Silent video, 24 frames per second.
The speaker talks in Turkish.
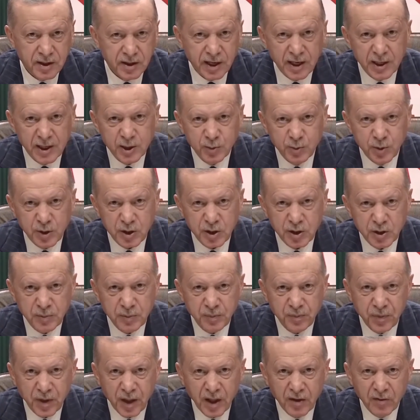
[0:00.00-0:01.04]

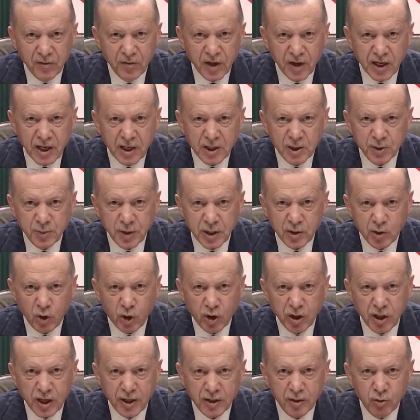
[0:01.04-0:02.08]
Gelişmiş ve
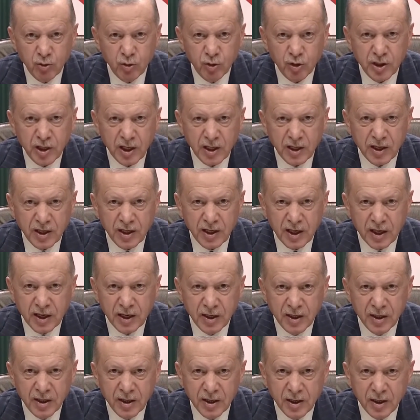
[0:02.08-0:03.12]
gelişmekte olan
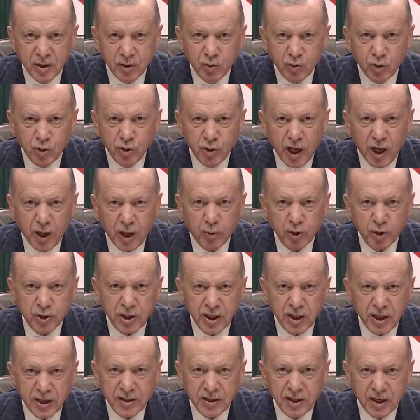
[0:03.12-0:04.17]
ülkeleriyle dünya
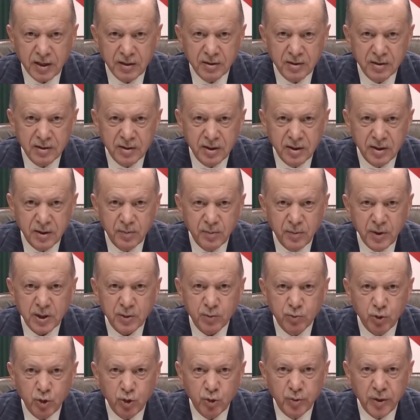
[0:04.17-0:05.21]
bocalarken
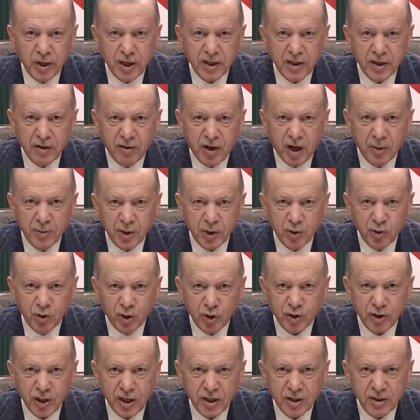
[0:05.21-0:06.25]
biz büyümeye devam
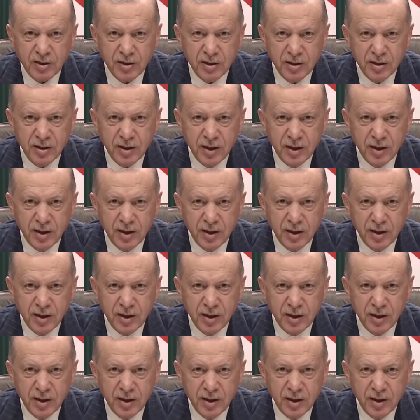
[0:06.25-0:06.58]
ediyorsak